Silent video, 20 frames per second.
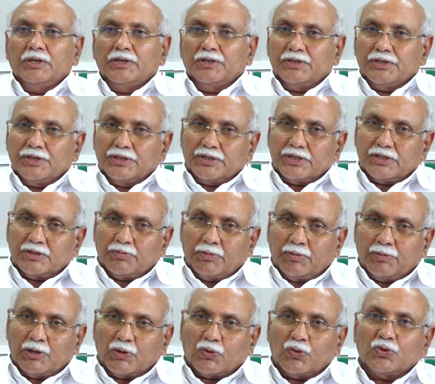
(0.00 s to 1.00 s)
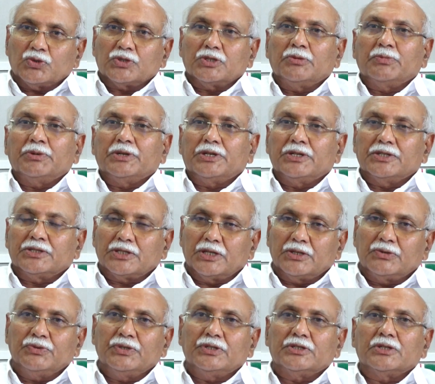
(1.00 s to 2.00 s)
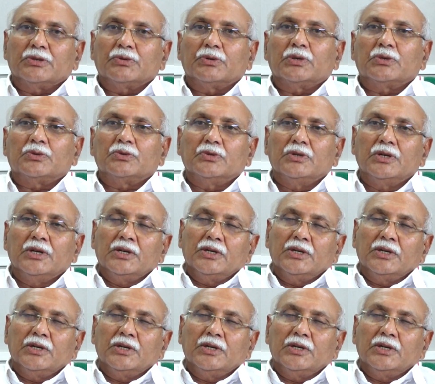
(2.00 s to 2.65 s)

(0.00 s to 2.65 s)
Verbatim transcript: ఇది మమ్మల్ని కూర్చొని పెట్టి చదివించేవారు